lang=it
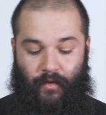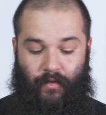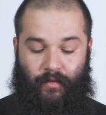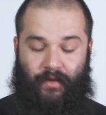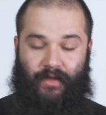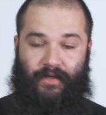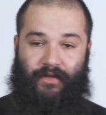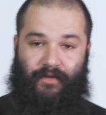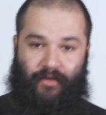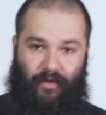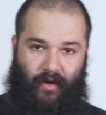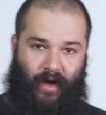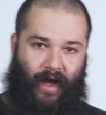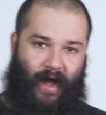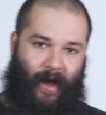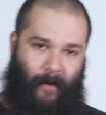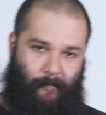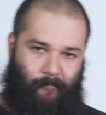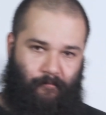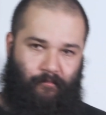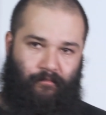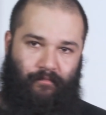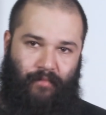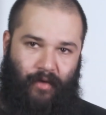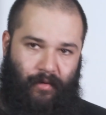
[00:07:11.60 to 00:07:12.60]
questo è
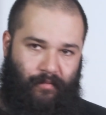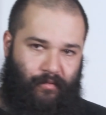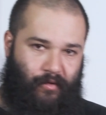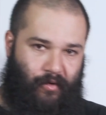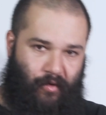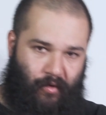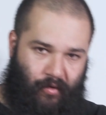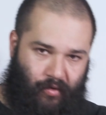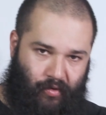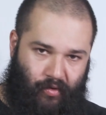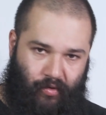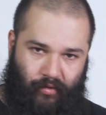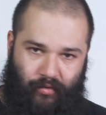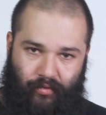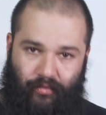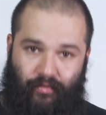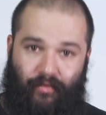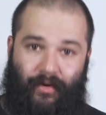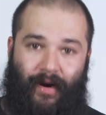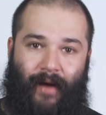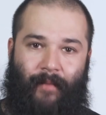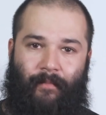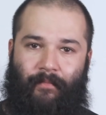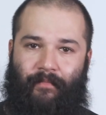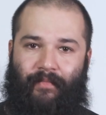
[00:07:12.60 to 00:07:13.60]
proprio
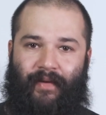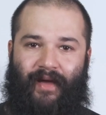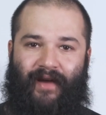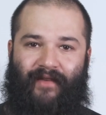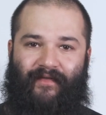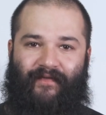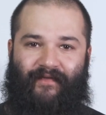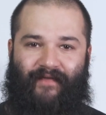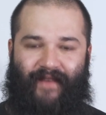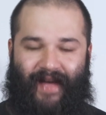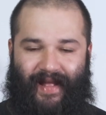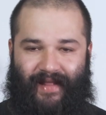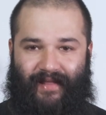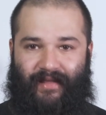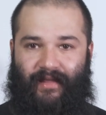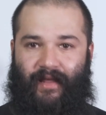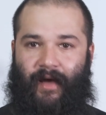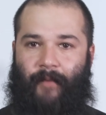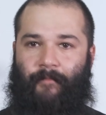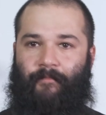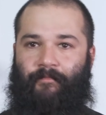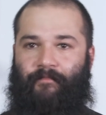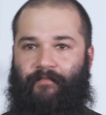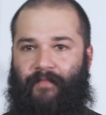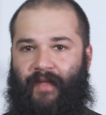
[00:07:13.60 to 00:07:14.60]
cottura
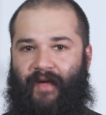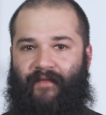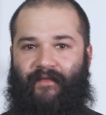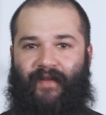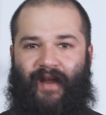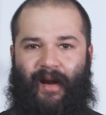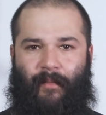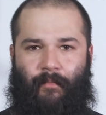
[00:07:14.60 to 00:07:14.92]
perfetta, una vera